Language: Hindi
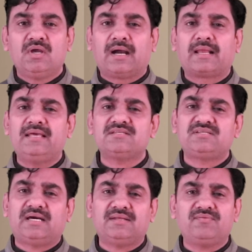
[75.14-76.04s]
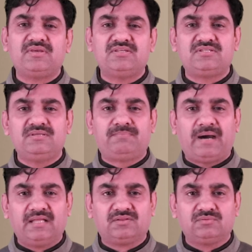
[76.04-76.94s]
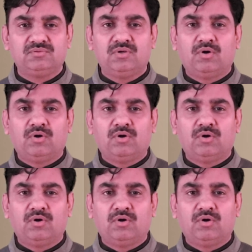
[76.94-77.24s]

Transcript: अखिलेश यादव की इसी बात